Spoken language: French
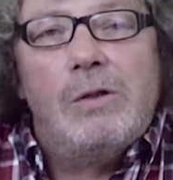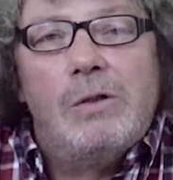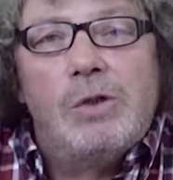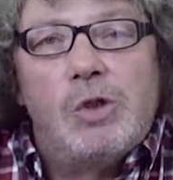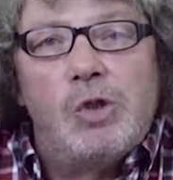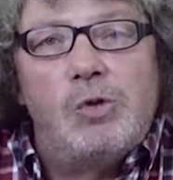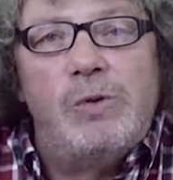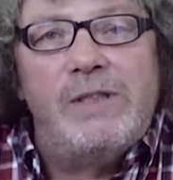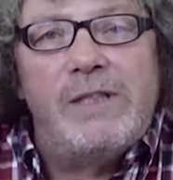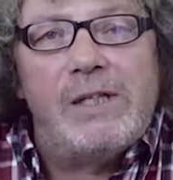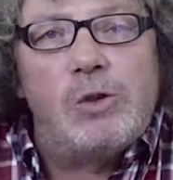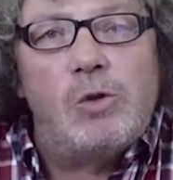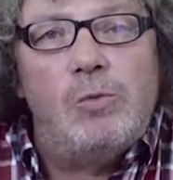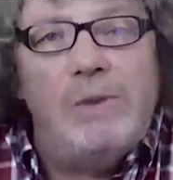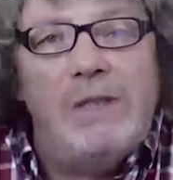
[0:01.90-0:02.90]
Je suis
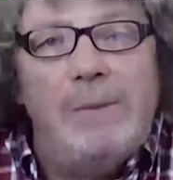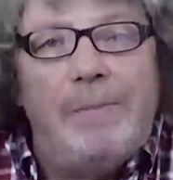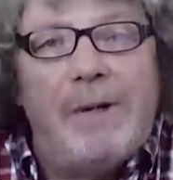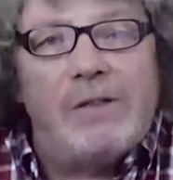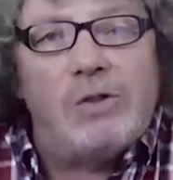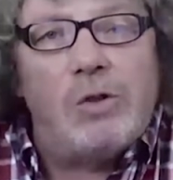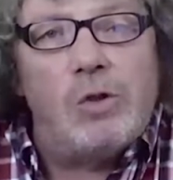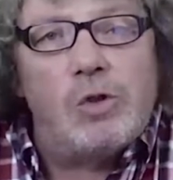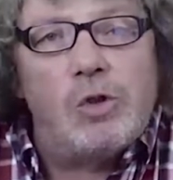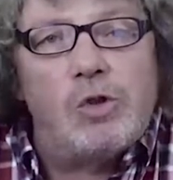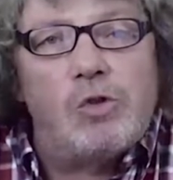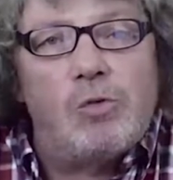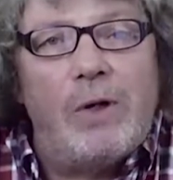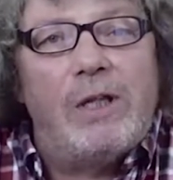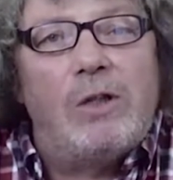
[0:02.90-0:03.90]
insoumis parce que je
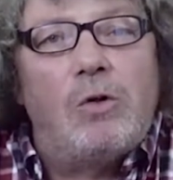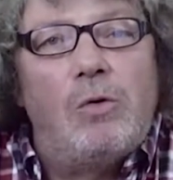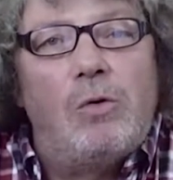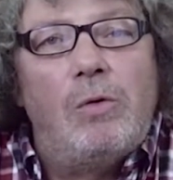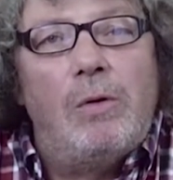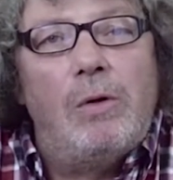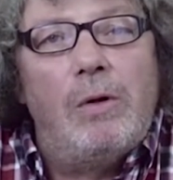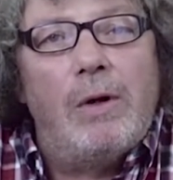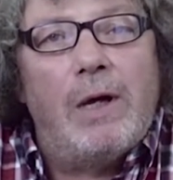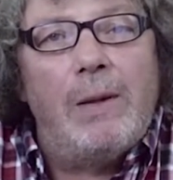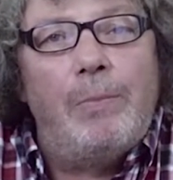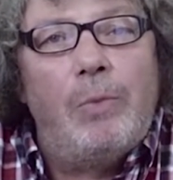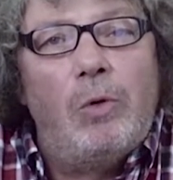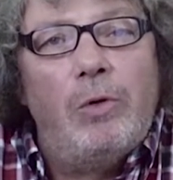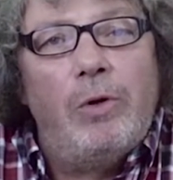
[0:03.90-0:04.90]
souhaite qu'on euh,
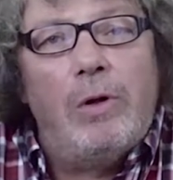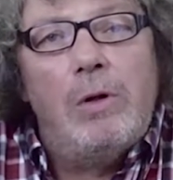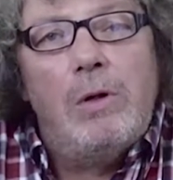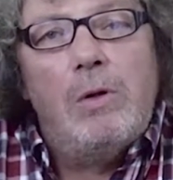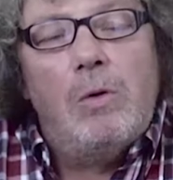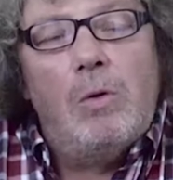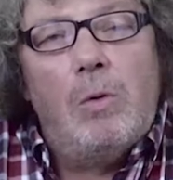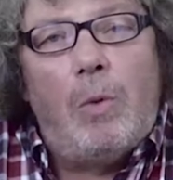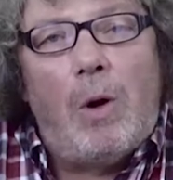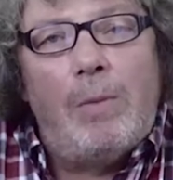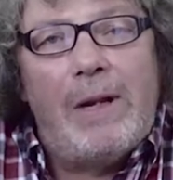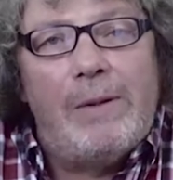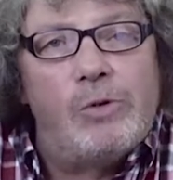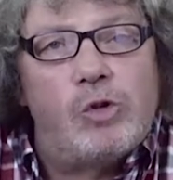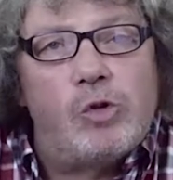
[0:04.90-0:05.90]
réponde aux
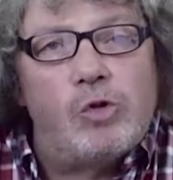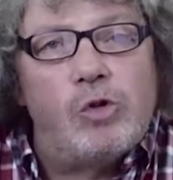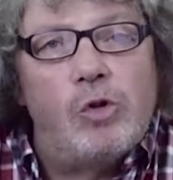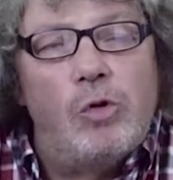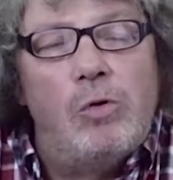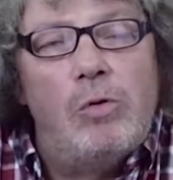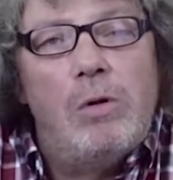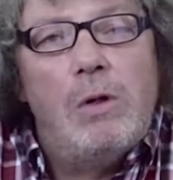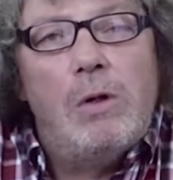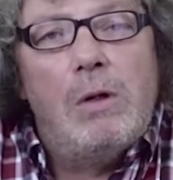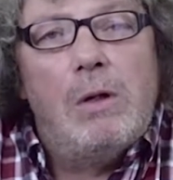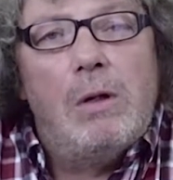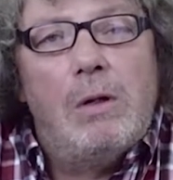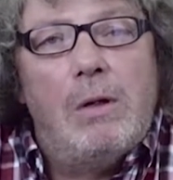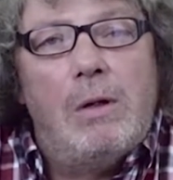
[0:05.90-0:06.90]
problèmes sociaux,
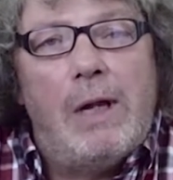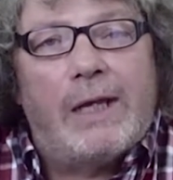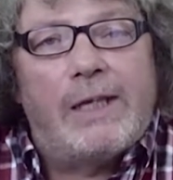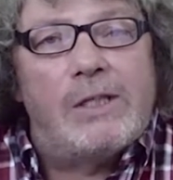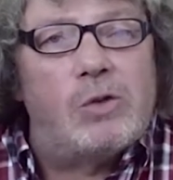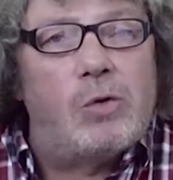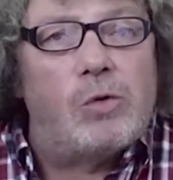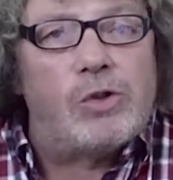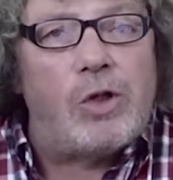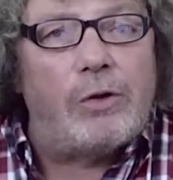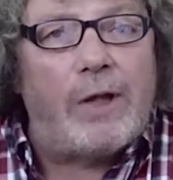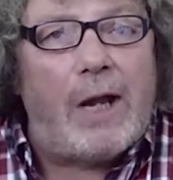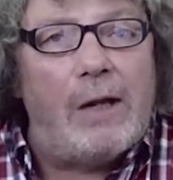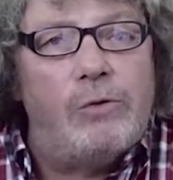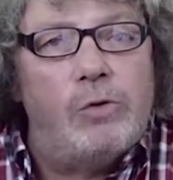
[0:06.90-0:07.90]
euh, la question
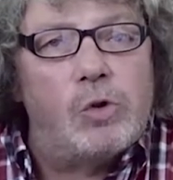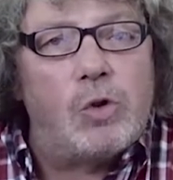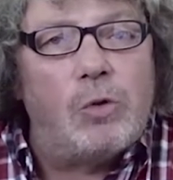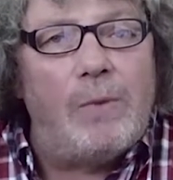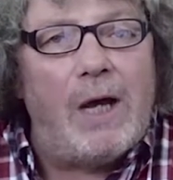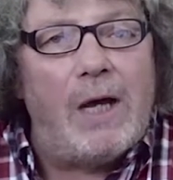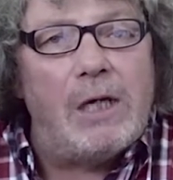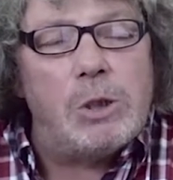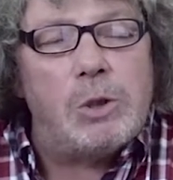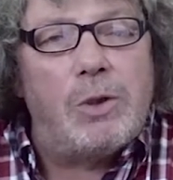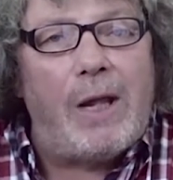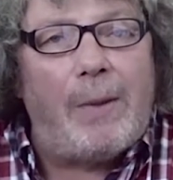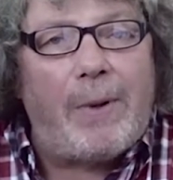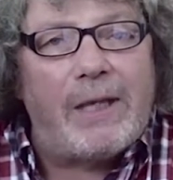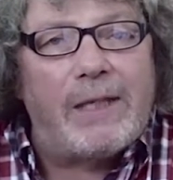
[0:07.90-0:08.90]
centrale du chômage, de
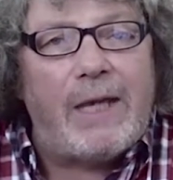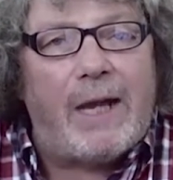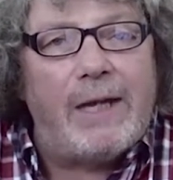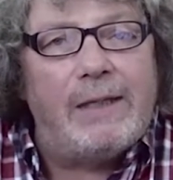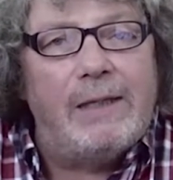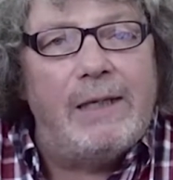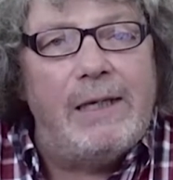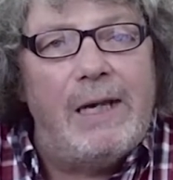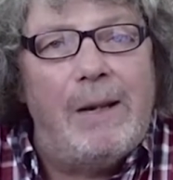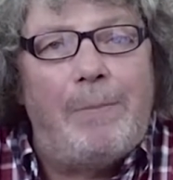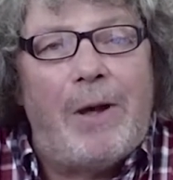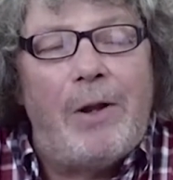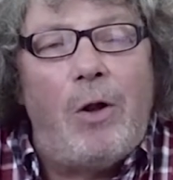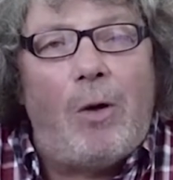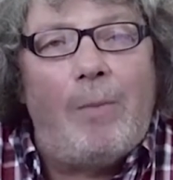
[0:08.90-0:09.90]
la précarité. Il n'est
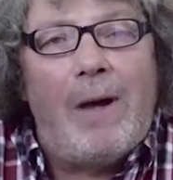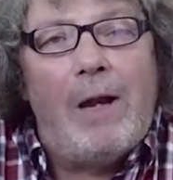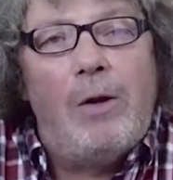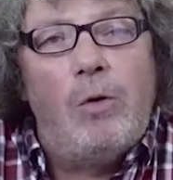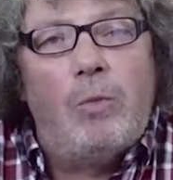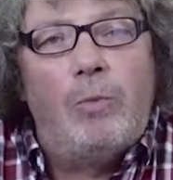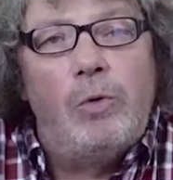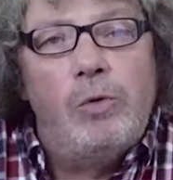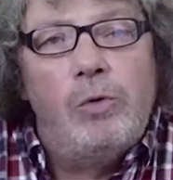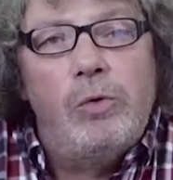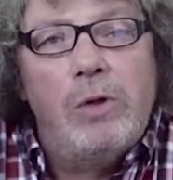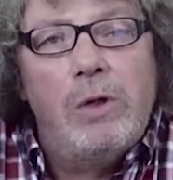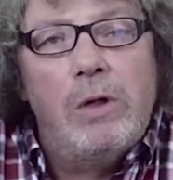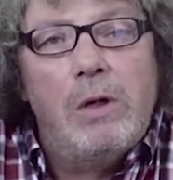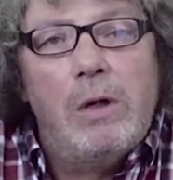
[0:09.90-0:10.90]
pas normal non plus
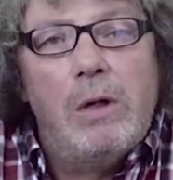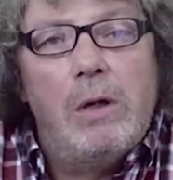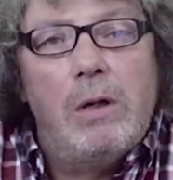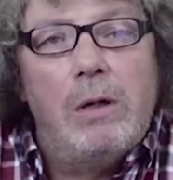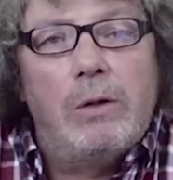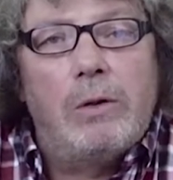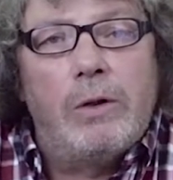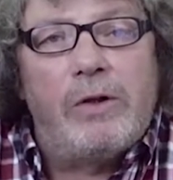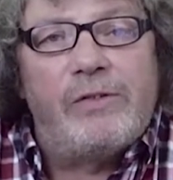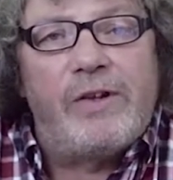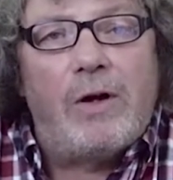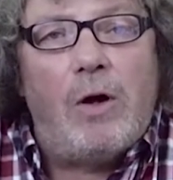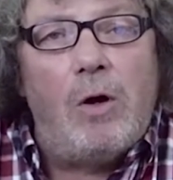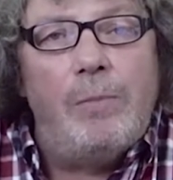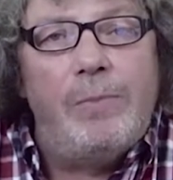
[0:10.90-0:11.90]
euh, que dans
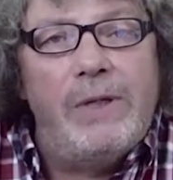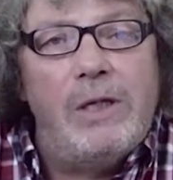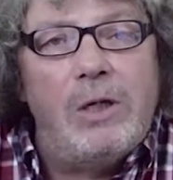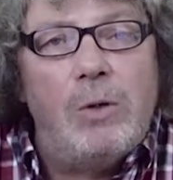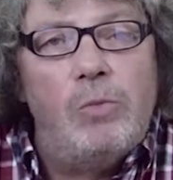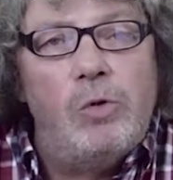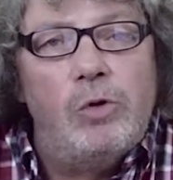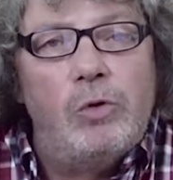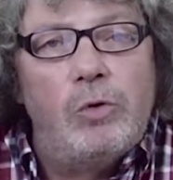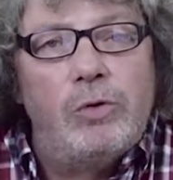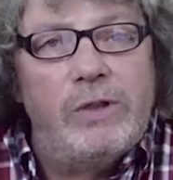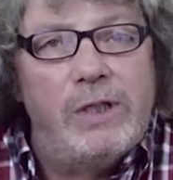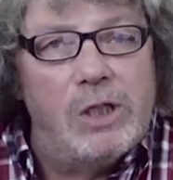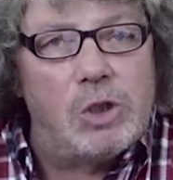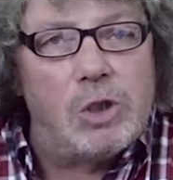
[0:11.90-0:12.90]
un grand pays comme le
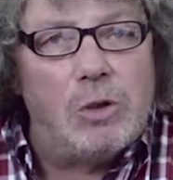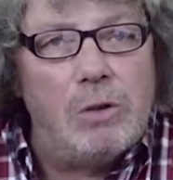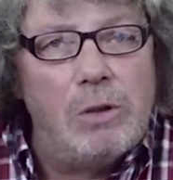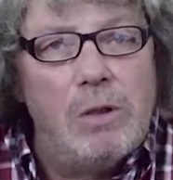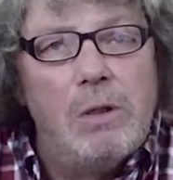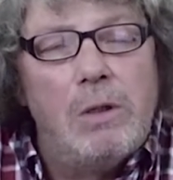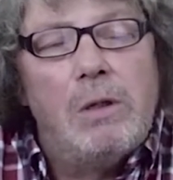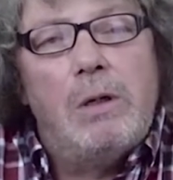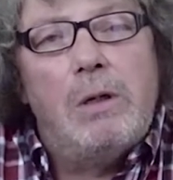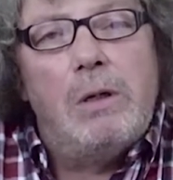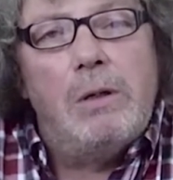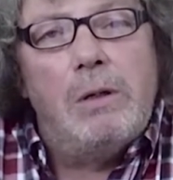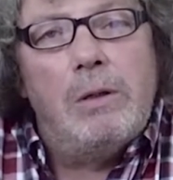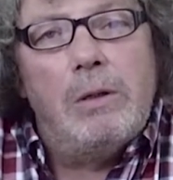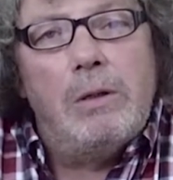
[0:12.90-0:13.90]
nôtre, des gens
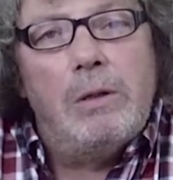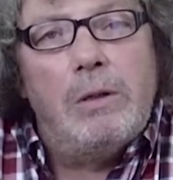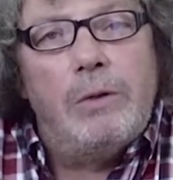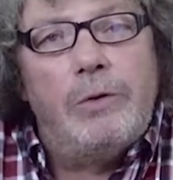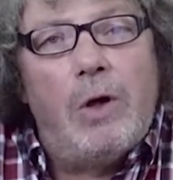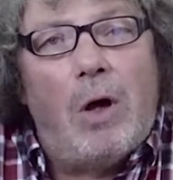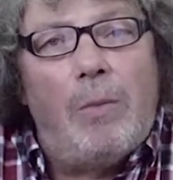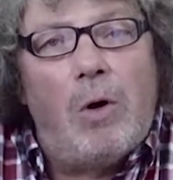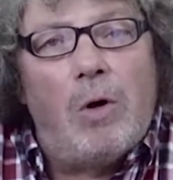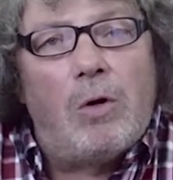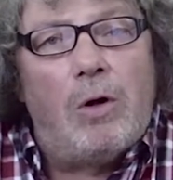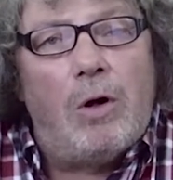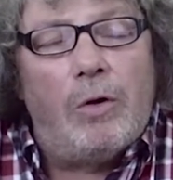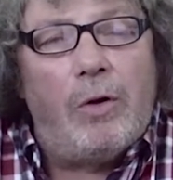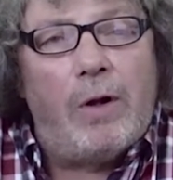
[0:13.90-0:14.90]
dorment
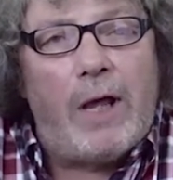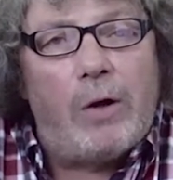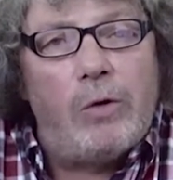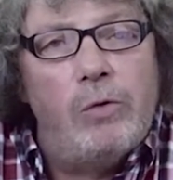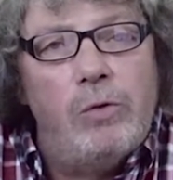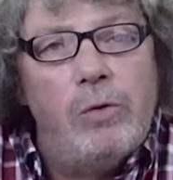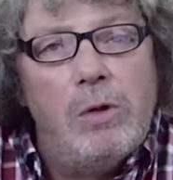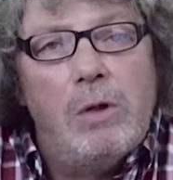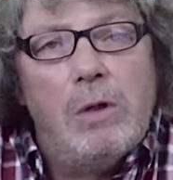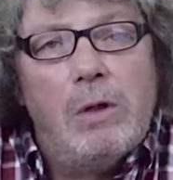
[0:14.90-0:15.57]
encore dans la rue.